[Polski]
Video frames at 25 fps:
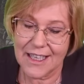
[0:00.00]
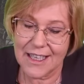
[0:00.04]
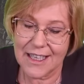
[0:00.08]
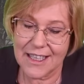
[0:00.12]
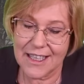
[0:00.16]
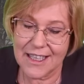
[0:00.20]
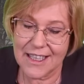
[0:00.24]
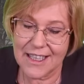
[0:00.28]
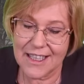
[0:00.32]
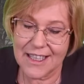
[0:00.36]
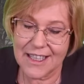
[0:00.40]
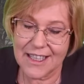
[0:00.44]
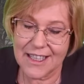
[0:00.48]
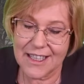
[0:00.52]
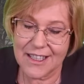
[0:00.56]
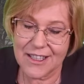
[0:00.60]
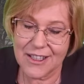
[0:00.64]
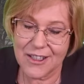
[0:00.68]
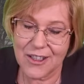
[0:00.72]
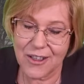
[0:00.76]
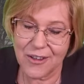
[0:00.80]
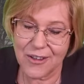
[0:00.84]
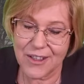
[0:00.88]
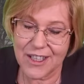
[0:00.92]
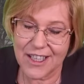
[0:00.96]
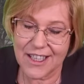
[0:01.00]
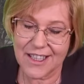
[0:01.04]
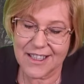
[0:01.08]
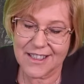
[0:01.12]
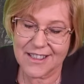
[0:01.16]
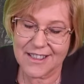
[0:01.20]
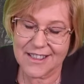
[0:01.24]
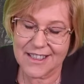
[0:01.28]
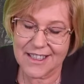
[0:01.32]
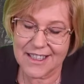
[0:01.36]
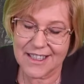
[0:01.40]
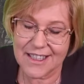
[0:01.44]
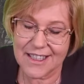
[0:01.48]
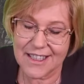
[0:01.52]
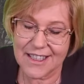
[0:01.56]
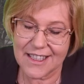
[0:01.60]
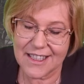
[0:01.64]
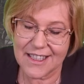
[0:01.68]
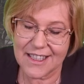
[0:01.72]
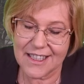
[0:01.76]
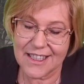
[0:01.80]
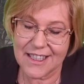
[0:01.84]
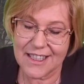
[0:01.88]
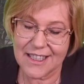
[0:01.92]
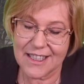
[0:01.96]
Y, to jest y,
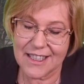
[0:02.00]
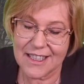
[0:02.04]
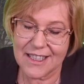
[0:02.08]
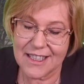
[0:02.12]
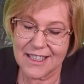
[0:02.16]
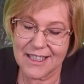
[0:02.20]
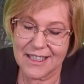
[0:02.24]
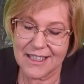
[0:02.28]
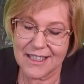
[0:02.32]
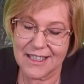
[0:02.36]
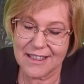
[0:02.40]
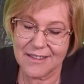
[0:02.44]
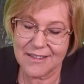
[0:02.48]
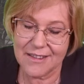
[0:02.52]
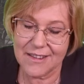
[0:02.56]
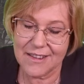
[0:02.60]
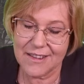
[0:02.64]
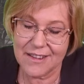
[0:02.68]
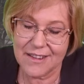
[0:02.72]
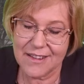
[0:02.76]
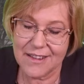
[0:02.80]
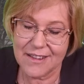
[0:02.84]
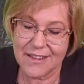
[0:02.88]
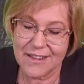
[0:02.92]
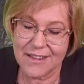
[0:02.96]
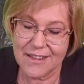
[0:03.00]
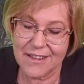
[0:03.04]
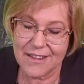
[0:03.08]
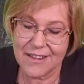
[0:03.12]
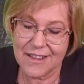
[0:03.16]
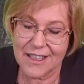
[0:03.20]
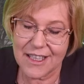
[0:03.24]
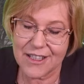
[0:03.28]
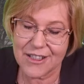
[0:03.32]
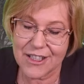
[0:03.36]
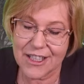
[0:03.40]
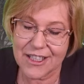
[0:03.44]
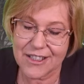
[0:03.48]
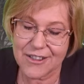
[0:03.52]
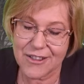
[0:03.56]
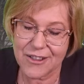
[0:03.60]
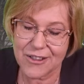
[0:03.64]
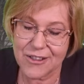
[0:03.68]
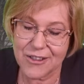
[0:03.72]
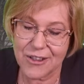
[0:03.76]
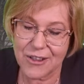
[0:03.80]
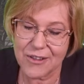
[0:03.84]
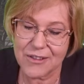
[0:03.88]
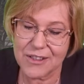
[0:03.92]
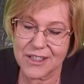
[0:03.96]
y, Leszek
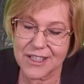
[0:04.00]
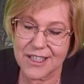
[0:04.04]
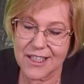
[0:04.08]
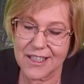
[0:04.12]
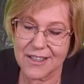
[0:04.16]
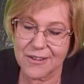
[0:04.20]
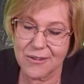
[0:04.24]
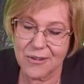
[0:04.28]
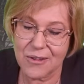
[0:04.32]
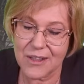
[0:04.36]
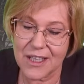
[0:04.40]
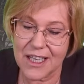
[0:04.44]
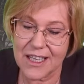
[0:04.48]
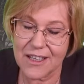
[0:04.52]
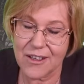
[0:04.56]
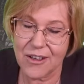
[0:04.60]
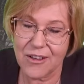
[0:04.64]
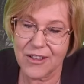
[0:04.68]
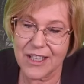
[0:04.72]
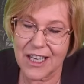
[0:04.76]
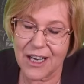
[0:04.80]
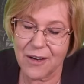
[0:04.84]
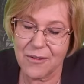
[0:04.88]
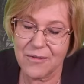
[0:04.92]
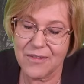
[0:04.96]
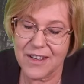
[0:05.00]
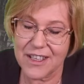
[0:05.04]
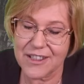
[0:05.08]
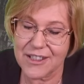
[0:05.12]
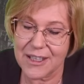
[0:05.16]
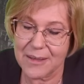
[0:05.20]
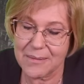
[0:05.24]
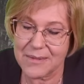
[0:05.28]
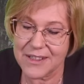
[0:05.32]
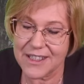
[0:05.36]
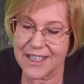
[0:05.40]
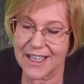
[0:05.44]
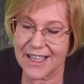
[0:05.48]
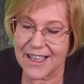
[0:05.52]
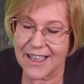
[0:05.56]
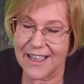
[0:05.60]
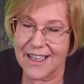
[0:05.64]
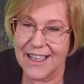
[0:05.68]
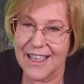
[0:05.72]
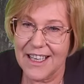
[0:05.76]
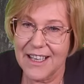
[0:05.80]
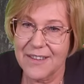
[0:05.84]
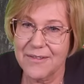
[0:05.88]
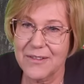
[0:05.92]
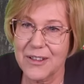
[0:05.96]
Sosnowski, którego ja uważam za
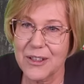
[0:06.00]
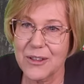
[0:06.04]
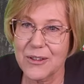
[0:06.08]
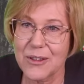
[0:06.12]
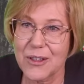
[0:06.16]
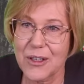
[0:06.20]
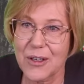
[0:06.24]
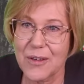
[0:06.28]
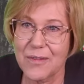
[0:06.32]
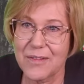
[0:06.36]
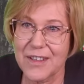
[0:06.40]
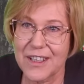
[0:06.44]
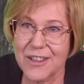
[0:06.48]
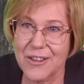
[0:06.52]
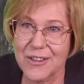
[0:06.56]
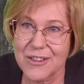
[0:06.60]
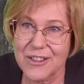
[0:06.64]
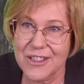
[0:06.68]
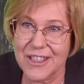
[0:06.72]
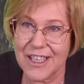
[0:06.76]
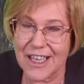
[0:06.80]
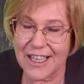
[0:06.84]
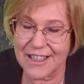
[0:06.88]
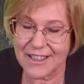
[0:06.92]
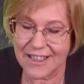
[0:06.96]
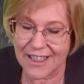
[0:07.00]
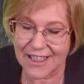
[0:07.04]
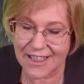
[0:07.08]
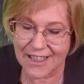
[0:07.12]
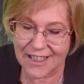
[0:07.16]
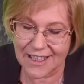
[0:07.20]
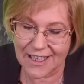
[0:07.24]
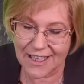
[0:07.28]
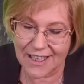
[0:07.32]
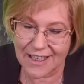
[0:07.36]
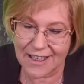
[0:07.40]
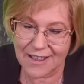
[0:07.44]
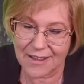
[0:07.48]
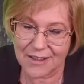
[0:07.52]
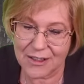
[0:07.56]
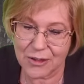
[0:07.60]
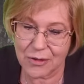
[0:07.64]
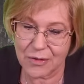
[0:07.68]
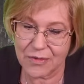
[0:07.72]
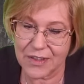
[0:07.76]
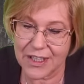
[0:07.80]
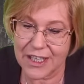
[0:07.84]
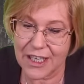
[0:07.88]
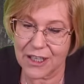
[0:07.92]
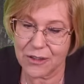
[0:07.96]
wyjątkowego stratega,
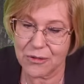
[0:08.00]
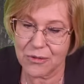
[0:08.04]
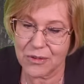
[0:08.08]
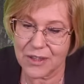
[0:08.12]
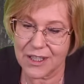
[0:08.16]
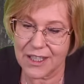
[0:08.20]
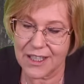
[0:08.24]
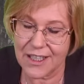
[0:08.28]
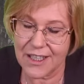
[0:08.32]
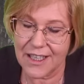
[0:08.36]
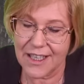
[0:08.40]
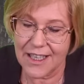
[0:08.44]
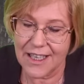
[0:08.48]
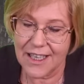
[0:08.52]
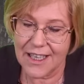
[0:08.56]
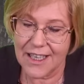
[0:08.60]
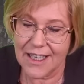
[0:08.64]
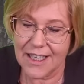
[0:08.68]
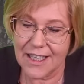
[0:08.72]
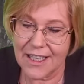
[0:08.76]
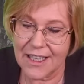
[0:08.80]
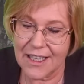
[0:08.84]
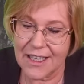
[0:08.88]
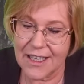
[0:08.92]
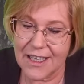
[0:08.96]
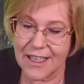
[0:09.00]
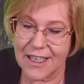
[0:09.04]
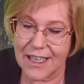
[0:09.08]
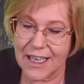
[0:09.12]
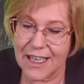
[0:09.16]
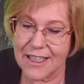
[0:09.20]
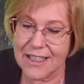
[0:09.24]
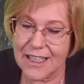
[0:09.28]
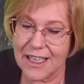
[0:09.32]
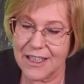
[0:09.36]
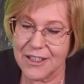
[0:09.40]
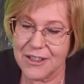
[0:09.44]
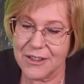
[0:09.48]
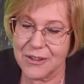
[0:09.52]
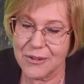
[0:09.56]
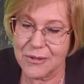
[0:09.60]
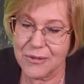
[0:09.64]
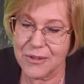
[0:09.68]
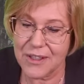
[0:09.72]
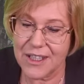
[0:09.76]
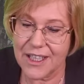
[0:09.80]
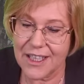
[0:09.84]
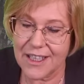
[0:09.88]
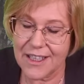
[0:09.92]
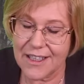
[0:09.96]
człowieka, który
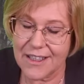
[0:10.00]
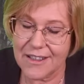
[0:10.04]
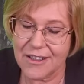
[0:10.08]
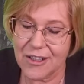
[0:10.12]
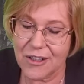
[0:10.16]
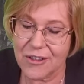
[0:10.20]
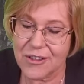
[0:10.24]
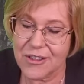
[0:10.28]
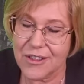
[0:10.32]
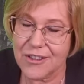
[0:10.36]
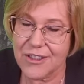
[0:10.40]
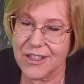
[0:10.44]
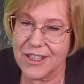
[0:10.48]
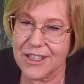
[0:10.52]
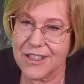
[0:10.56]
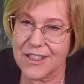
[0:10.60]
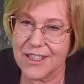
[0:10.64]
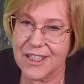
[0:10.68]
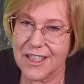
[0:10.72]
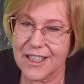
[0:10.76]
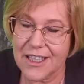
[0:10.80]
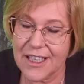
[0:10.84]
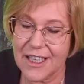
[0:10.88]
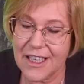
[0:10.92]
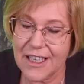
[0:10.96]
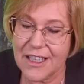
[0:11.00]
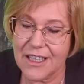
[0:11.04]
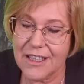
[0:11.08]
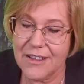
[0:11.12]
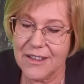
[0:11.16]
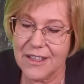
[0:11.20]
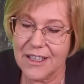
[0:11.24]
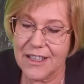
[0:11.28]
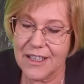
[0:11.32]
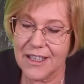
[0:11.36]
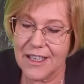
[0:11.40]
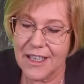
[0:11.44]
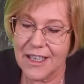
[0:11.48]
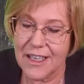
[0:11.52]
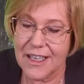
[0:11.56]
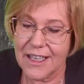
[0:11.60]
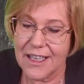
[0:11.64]
analizuje to, co się dzieje i